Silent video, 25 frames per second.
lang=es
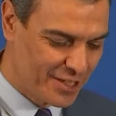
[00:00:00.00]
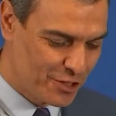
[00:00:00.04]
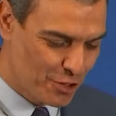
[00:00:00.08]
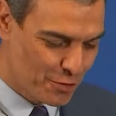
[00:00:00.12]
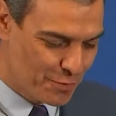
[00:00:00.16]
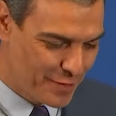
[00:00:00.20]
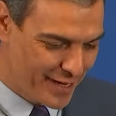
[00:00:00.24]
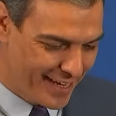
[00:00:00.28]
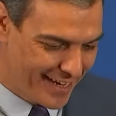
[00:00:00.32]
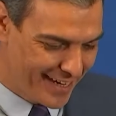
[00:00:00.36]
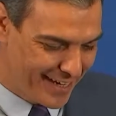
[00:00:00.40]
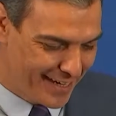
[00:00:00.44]

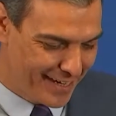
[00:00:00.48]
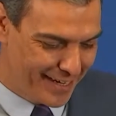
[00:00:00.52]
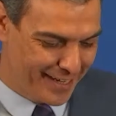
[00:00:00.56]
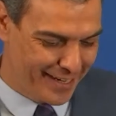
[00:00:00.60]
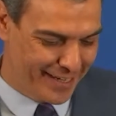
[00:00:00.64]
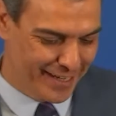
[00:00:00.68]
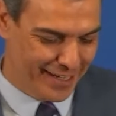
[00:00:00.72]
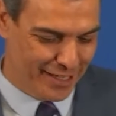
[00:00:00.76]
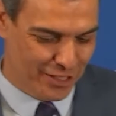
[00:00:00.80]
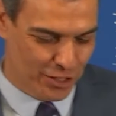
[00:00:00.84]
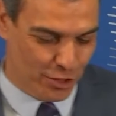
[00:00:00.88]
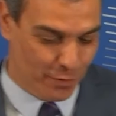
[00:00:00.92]

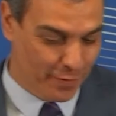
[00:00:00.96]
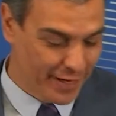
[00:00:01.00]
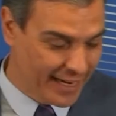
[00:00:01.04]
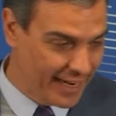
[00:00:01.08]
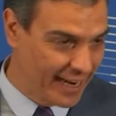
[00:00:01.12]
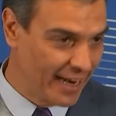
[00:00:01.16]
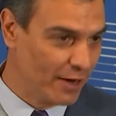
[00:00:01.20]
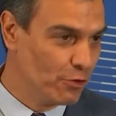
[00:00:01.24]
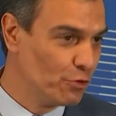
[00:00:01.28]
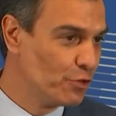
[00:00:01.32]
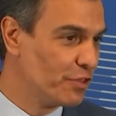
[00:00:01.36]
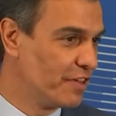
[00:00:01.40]
Sobre,
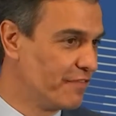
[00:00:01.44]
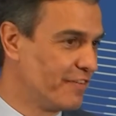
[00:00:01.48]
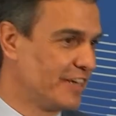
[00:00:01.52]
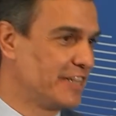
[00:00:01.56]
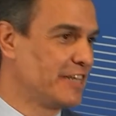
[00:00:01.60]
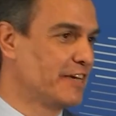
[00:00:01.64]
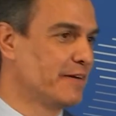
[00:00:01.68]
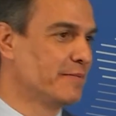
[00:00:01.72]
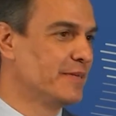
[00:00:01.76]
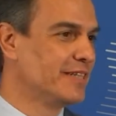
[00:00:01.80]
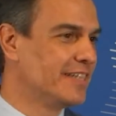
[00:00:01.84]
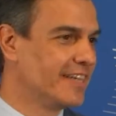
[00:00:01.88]
sobre, la luz,
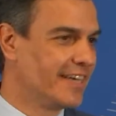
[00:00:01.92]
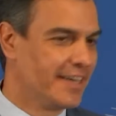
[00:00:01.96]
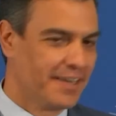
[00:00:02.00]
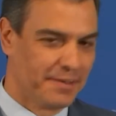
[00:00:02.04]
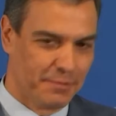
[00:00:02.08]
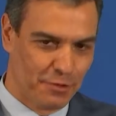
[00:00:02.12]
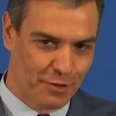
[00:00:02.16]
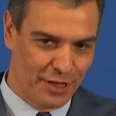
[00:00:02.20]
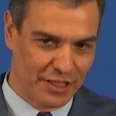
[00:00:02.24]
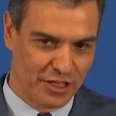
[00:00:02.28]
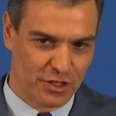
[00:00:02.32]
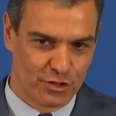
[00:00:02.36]

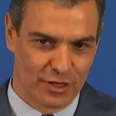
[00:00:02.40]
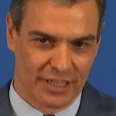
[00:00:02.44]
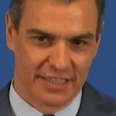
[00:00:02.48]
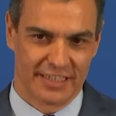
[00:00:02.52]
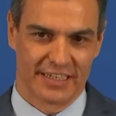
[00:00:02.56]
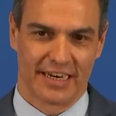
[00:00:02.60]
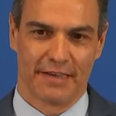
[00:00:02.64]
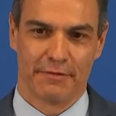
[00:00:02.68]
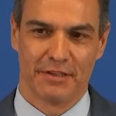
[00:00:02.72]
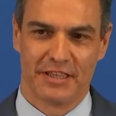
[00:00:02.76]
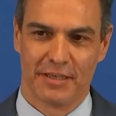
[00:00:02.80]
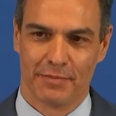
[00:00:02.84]
efectivamente, lo ha dicho
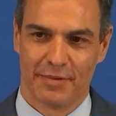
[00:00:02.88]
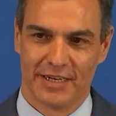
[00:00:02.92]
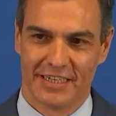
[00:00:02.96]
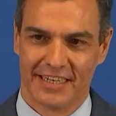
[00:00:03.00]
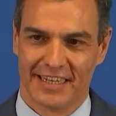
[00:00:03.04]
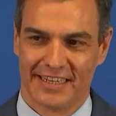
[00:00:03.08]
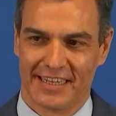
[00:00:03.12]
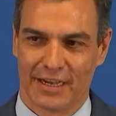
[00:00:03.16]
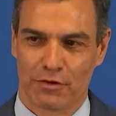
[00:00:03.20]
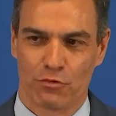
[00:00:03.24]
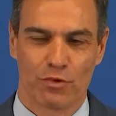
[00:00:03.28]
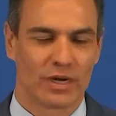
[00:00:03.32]
antes la
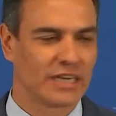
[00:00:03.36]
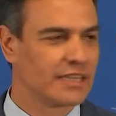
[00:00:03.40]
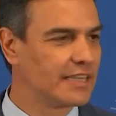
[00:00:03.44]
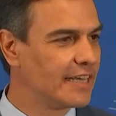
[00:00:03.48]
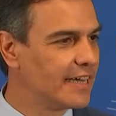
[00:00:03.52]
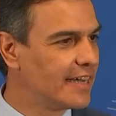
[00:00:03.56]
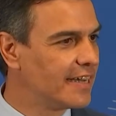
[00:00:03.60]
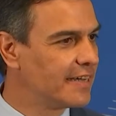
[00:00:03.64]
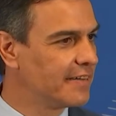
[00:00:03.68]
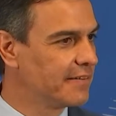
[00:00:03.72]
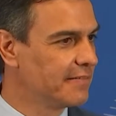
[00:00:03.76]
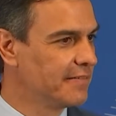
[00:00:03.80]
vicepresidenta
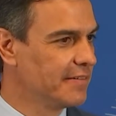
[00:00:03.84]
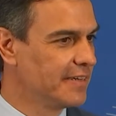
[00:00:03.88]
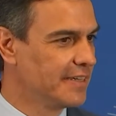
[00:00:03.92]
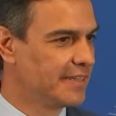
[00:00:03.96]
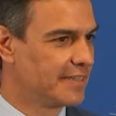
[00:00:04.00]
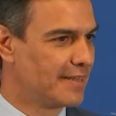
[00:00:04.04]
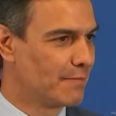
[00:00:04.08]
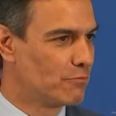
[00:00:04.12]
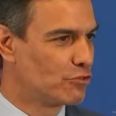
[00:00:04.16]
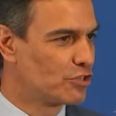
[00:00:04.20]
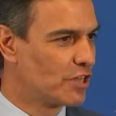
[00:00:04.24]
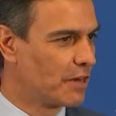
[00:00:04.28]
cuarta,
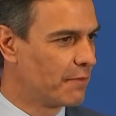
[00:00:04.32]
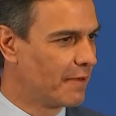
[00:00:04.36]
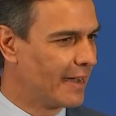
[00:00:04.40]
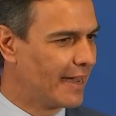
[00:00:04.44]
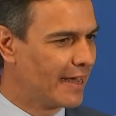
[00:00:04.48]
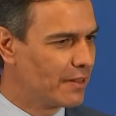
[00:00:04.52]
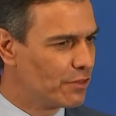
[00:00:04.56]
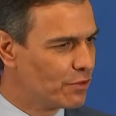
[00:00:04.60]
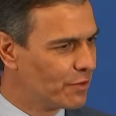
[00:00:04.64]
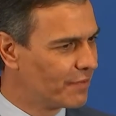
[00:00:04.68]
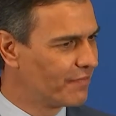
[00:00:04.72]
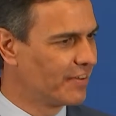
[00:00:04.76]
estamos
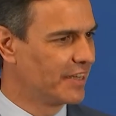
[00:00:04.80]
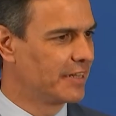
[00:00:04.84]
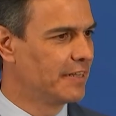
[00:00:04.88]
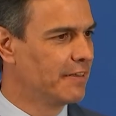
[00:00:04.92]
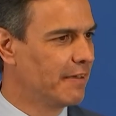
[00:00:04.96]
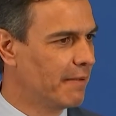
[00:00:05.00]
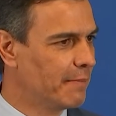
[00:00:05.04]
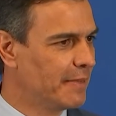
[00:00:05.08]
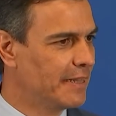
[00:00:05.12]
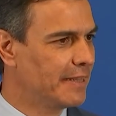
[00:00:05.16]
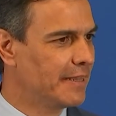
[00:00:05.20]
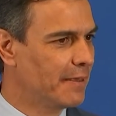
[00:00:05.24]
trabajando
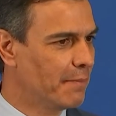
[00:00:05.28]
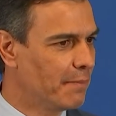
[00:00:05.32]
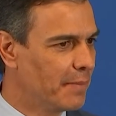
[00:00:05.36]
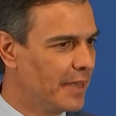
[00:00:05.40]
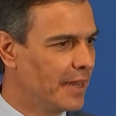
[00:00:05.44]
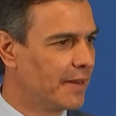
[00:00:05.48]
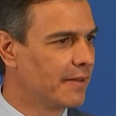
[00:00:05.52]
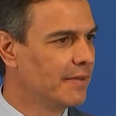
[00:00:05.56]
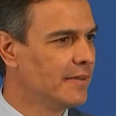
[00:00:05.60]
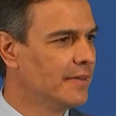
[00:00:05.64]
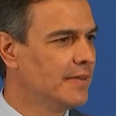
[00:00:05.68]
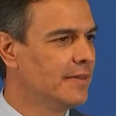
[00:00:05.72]
efectivamente en
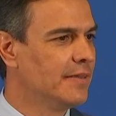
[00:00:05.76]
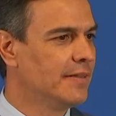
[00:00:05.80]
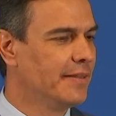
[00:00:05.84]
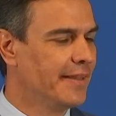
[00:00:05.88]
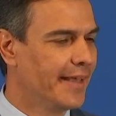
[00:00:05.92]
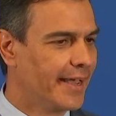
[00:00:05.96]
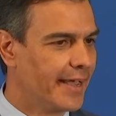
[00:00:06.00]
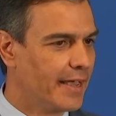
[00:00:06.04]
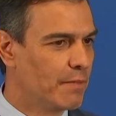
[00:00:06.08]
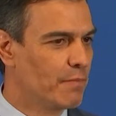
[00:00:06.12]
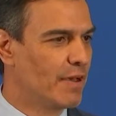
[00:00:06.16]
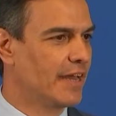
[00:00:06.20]
ver
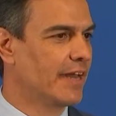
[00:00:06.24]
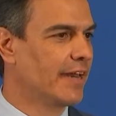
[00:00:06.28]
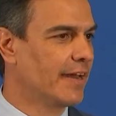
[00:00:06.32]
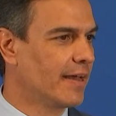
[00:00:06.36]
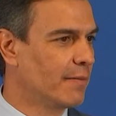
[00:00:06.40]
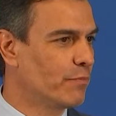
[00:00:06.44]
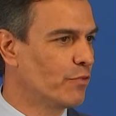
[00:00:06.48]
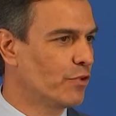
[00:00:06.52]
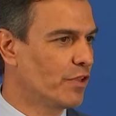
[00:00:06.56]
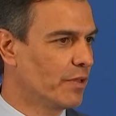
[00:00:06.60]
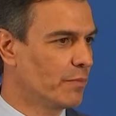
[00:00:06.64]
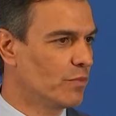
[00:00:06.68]
de qué
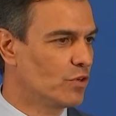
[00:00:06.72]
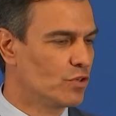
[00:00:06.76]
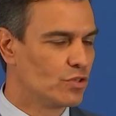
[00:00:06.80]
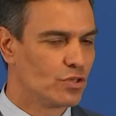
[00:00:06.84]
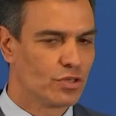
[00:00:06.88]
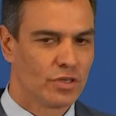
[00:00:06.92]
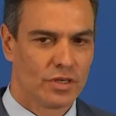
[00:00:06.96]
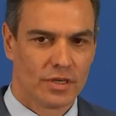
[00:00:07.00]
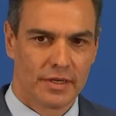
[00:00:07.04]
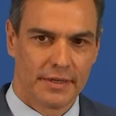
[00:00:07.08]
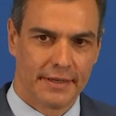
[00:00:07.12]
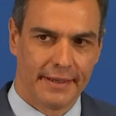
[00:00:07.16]
manera
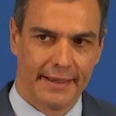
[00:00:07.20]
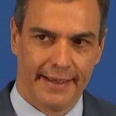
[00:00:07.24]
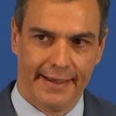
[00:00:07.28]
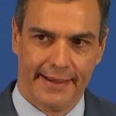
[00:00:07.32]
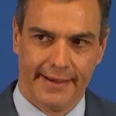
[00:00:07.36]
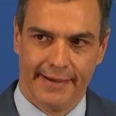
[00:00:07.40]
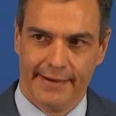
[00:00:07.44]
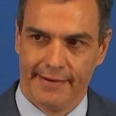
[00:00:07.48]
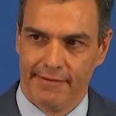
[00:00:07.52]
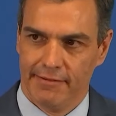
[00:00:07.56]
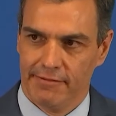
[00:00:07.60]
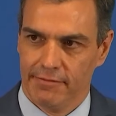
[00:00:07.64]
podemos
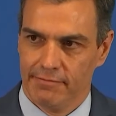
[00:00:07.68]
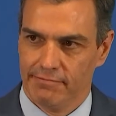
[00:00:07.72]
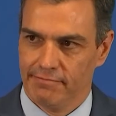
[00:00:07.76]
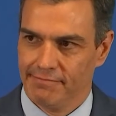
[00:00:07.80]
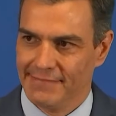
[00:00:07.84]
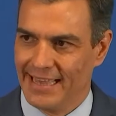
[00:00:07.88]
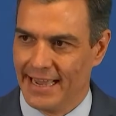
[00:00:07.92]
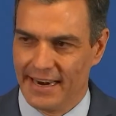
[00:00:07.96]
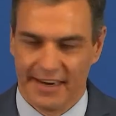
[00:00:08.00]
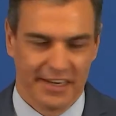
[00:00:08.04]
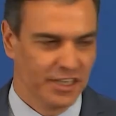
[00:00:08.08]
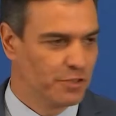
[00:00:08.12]
eh,
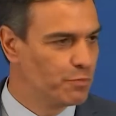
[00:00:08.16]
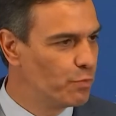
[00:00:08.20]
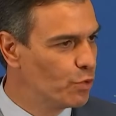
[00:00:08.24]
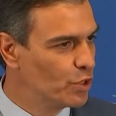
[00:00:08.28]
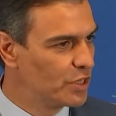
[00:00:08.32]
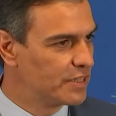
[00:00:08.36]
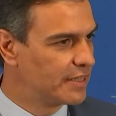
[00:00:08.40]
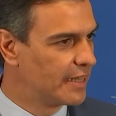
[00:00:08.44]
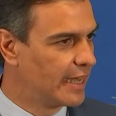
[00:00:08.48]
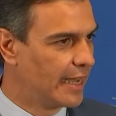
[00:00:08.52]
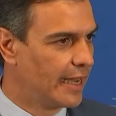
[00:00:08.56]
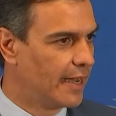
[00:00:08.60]
dar
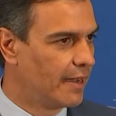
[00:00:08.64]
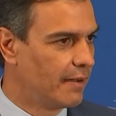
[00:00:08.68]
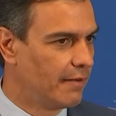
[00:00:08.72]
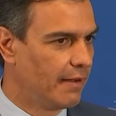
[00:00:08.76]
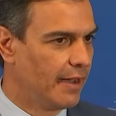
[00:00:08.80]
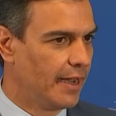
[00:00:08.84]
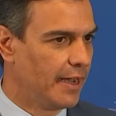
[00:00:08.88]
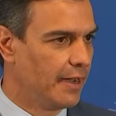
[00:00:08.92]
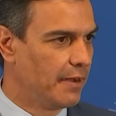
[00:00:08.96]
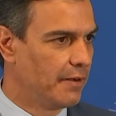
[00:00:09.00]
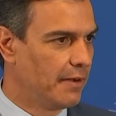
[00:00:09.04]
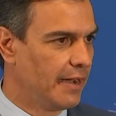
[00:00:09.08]

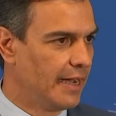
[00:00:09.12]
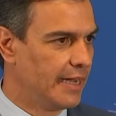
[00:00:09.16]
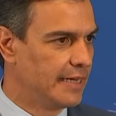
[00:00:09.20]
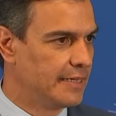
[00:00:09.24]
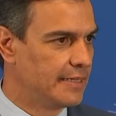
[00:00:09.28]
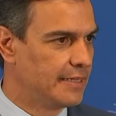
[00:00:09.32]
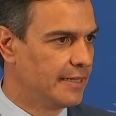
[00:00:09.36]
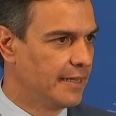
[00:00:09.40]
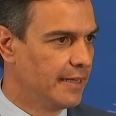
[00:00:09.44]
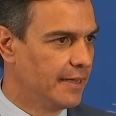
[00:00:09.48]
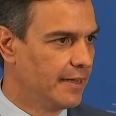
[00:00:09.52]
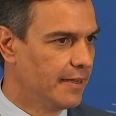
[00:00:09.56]
respuesta a,
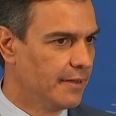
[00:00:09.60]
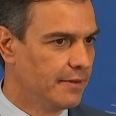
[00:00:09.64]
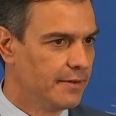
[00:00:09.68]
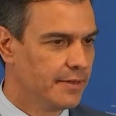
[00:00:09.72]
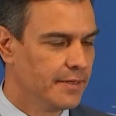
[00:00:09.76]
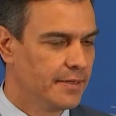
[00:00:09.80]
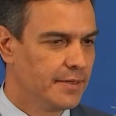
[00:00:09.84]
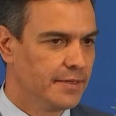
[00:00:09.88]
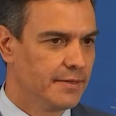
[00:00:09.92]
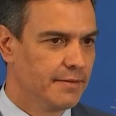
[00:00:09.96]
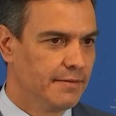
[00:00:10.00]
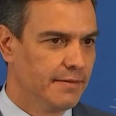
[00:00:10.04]
este
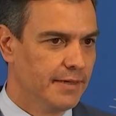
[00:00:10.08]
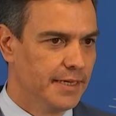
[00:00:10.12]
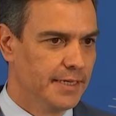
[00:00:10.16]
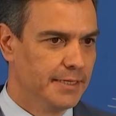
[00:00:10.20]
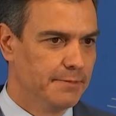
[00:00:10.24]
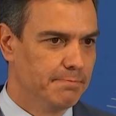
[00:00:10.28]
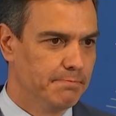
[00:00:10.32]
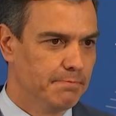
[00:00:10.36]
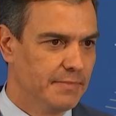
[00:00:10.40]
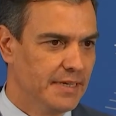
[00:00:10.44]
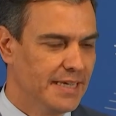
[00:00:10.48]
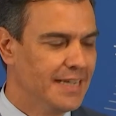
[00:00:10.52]

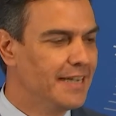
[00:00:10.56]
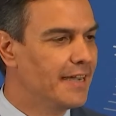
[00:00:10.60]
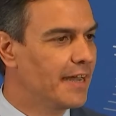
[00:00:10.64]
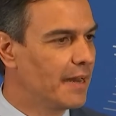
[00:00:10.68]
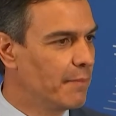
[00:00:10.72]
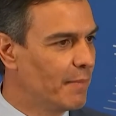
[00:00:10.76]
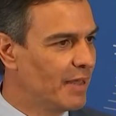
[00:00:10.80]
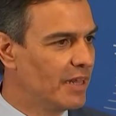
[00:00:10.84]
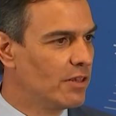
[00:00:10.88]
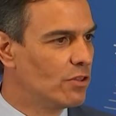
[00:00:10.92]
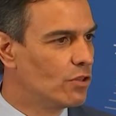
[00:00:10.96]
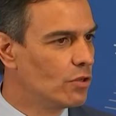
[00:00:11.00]
eh,
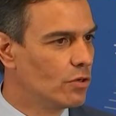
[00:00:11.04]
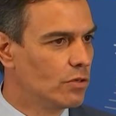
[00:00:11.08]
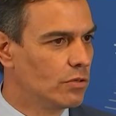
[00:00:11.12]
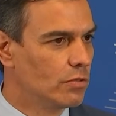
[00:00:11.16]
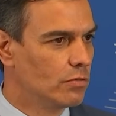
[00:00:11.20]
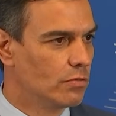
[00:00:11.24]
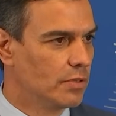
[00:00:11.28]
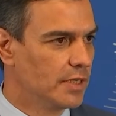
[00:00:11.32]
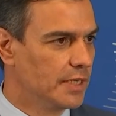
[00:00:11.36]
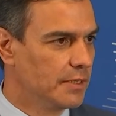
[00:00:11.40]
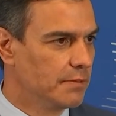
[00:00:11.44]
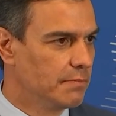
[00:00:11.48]

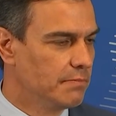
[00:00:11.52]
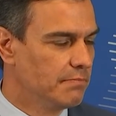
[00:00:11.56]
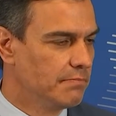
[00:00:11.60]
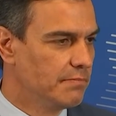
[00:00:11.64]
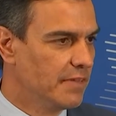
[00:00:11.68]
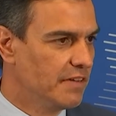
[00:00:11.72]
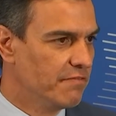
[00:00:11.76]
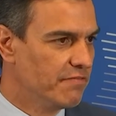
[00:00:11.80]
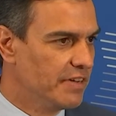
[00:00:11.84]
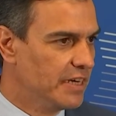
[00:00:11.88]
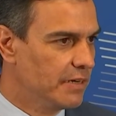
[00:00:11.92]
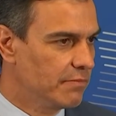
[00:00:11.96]
incremento, eh,
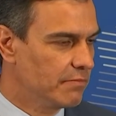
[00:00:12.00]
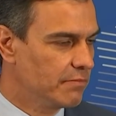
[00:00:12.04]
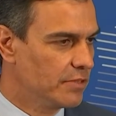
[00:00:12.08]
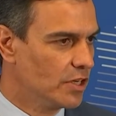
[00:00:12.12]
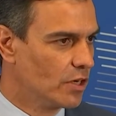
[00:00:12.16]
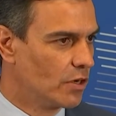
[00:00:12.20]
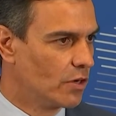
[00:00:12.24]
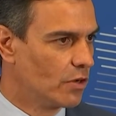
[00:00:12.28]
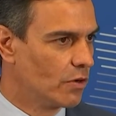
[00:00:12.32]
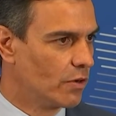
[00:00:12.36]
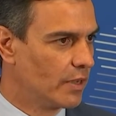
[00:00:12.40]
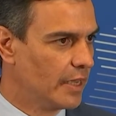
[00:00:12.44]
en fin,
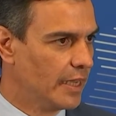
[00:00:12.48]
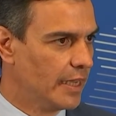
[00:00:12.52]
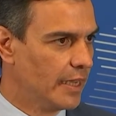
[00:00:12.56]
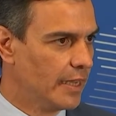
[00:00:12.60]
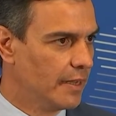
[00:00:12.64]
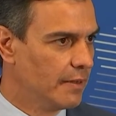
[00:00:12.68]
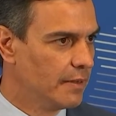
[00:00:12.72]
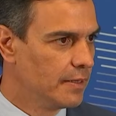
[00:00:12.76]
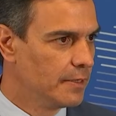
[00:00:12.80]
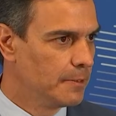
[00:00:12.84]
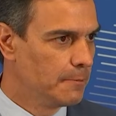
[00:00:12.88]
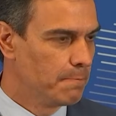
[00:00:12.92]
yo creo
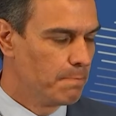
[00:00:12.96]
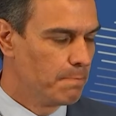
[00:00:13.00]
que